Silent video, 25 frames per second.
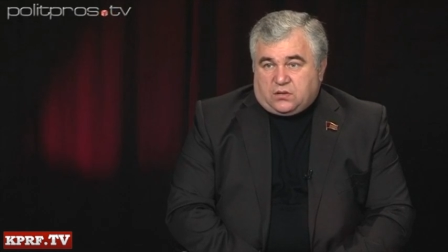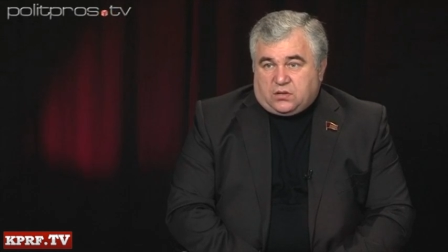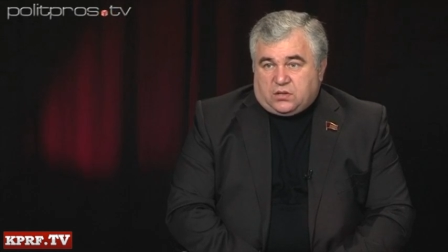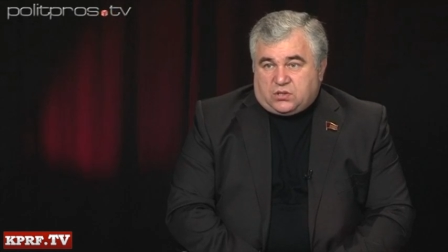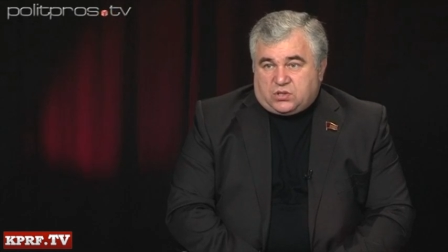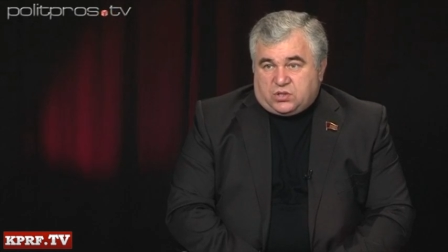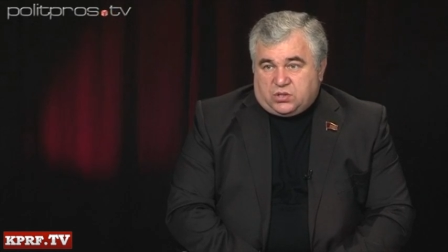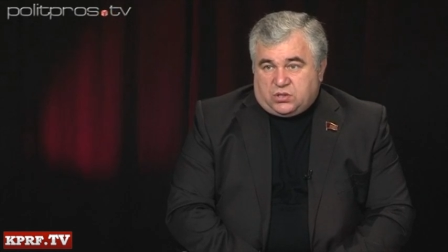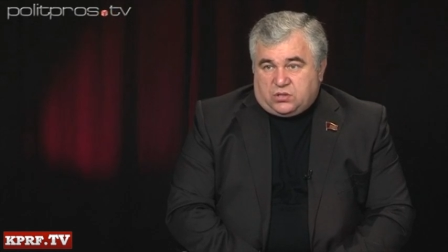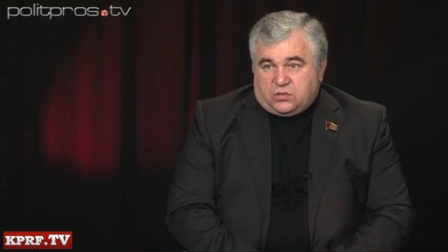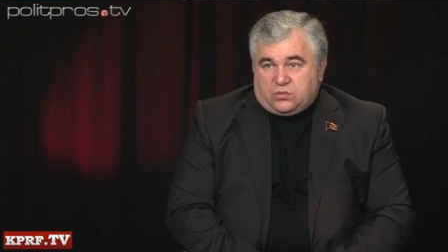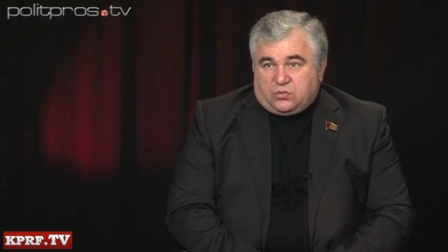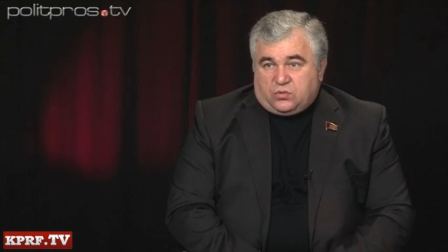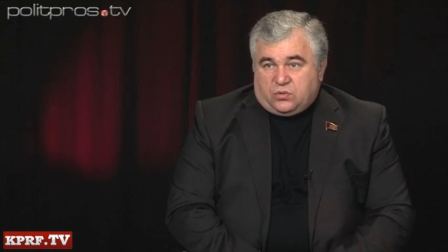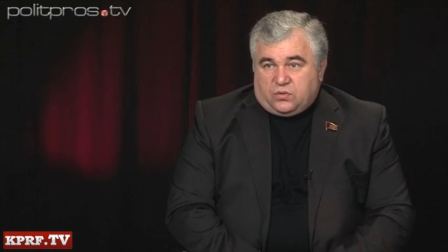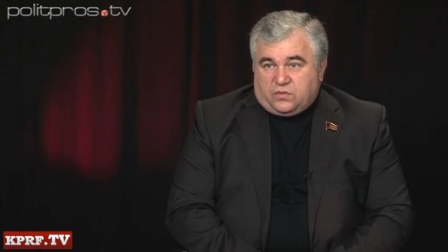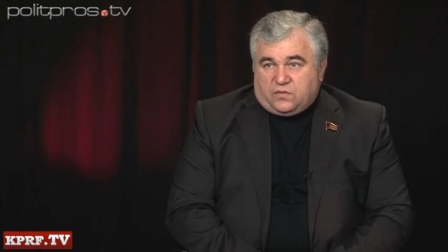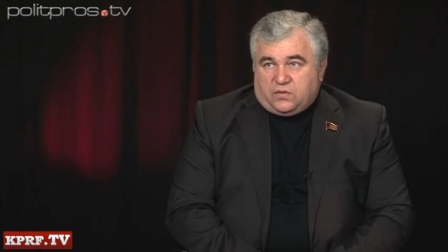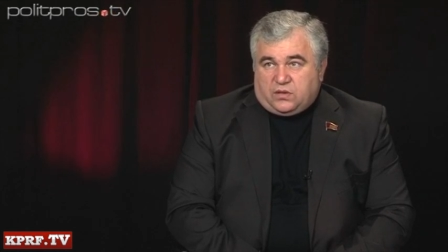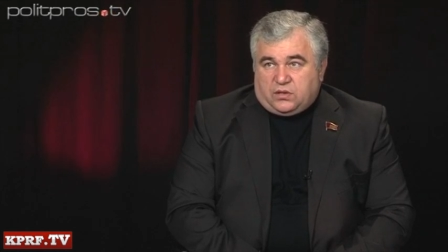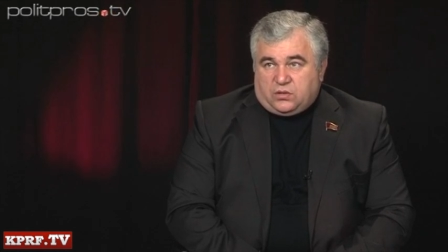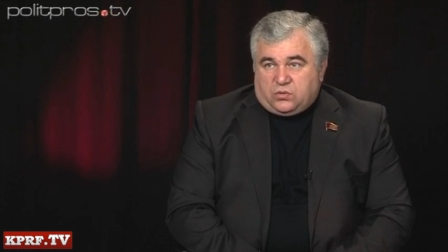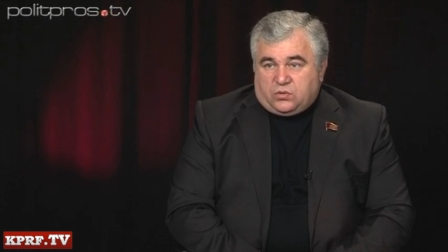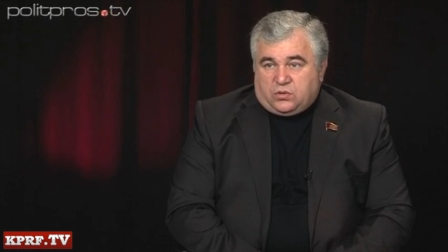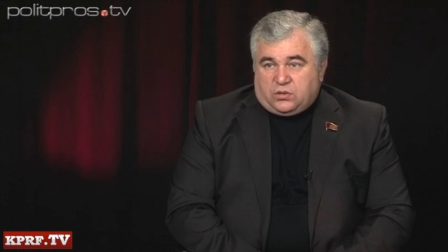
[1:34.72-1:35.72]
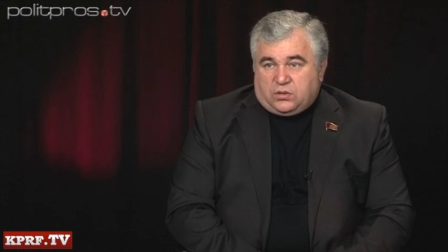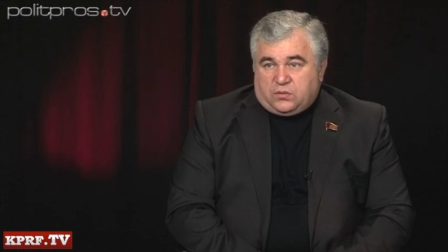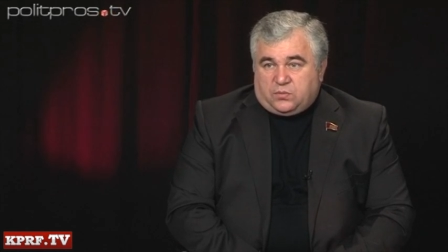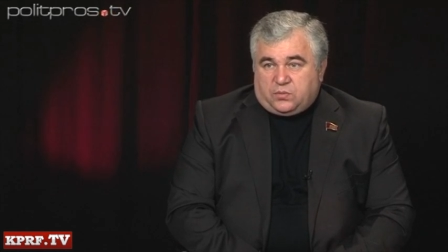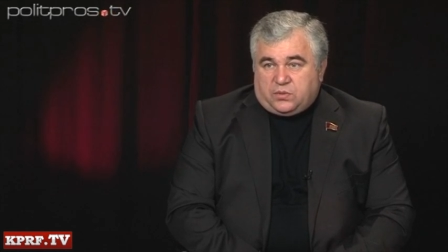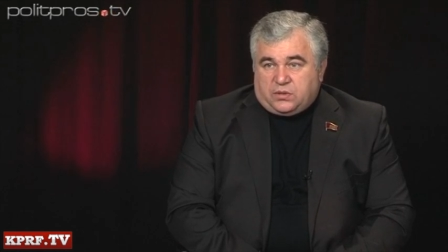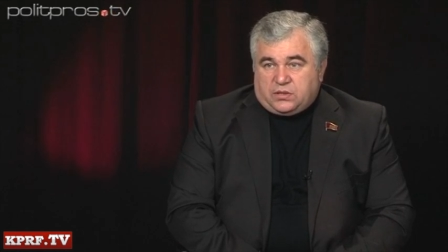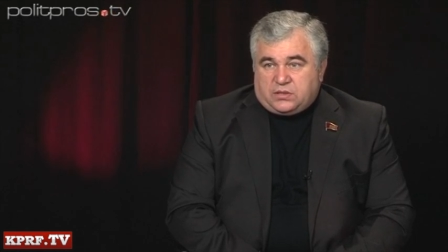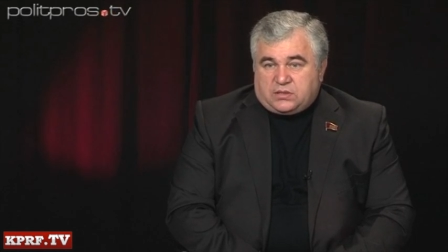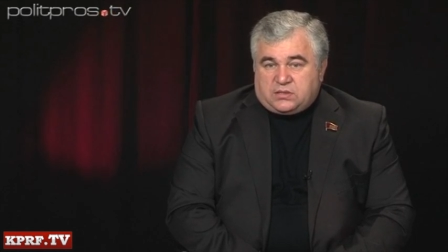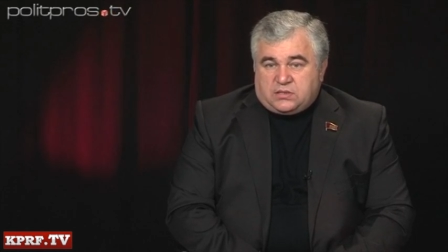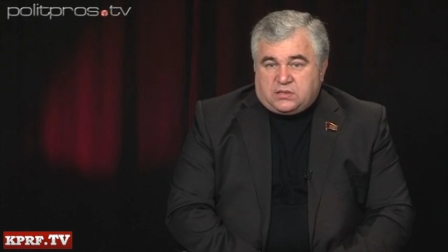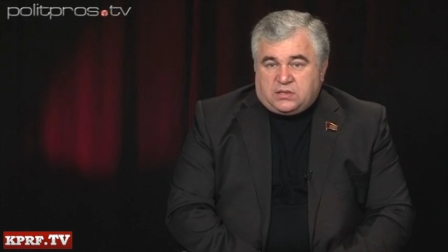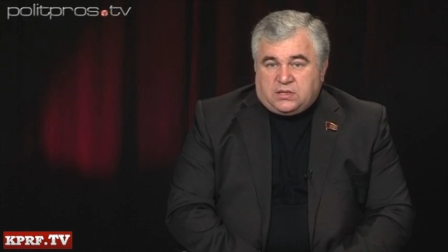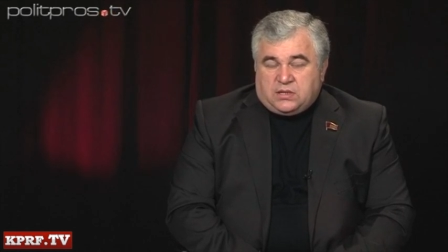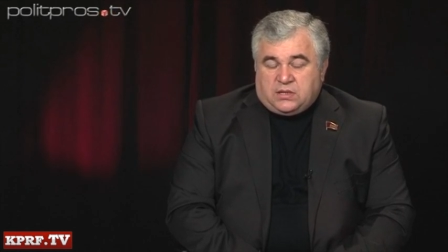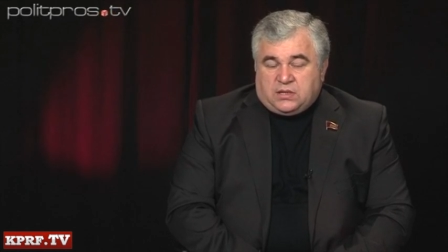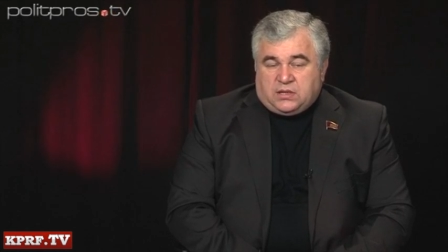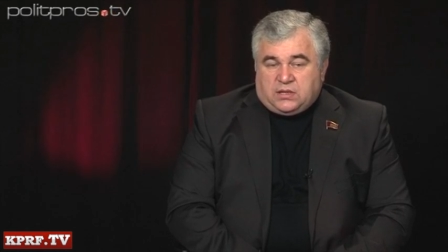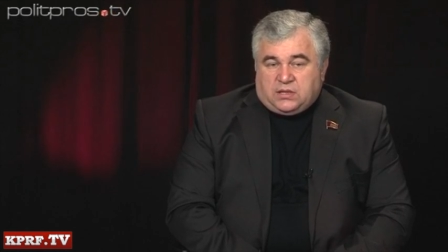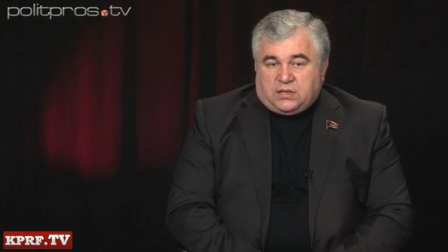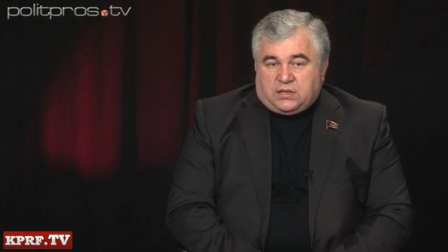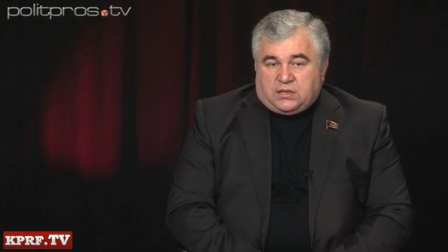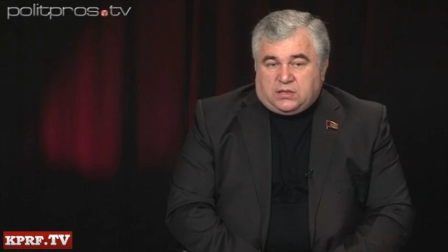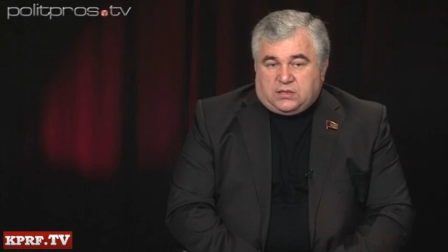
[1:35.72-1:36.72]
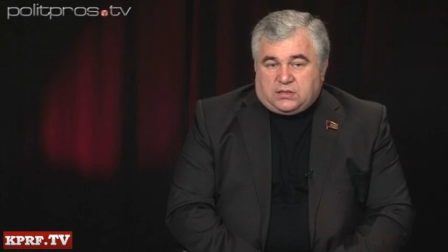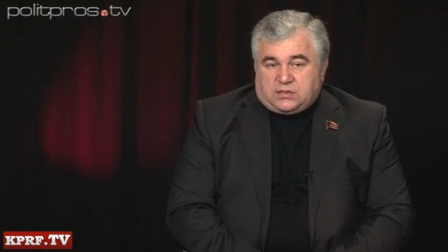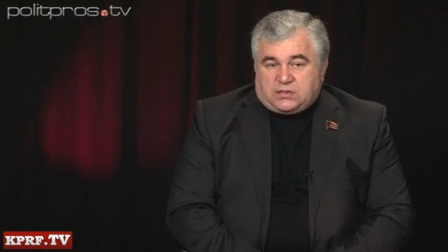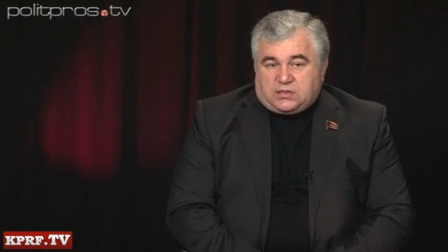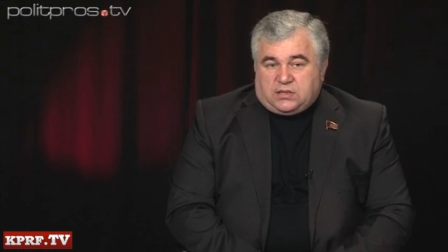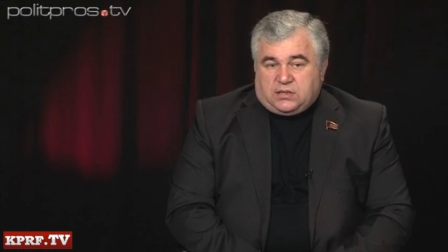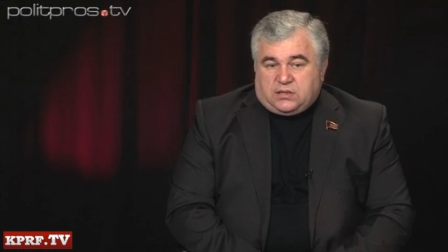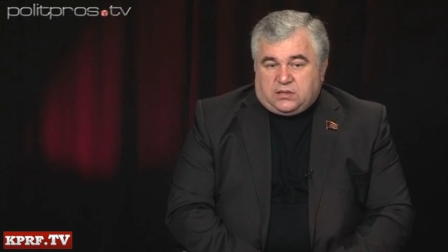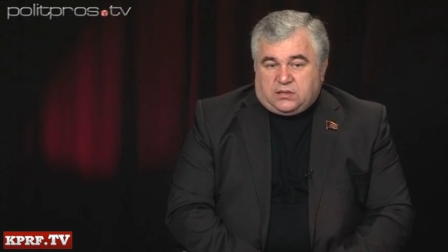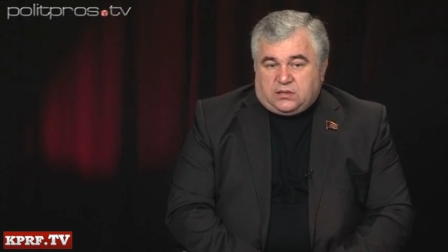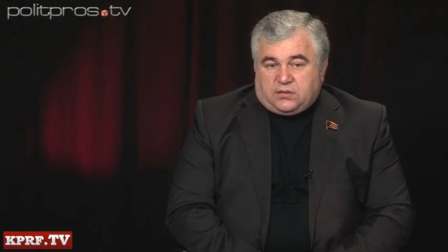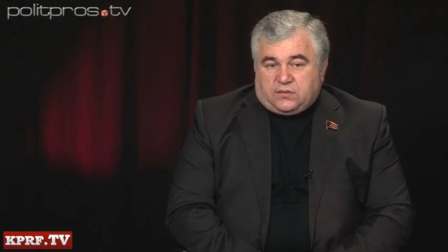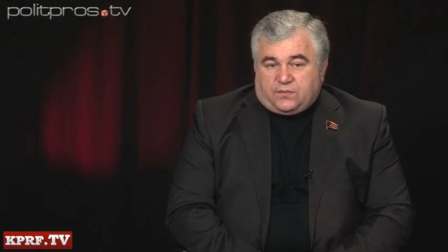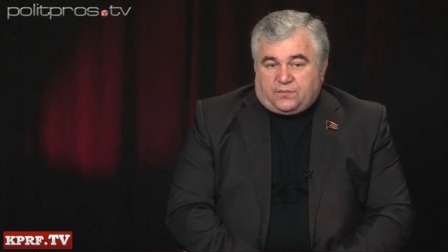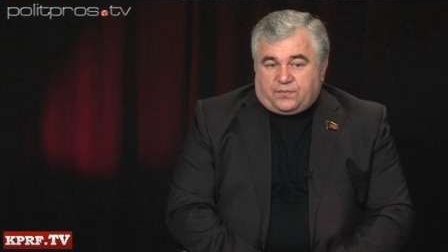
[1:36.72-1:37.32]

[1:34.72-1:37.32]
очередной войной опять, если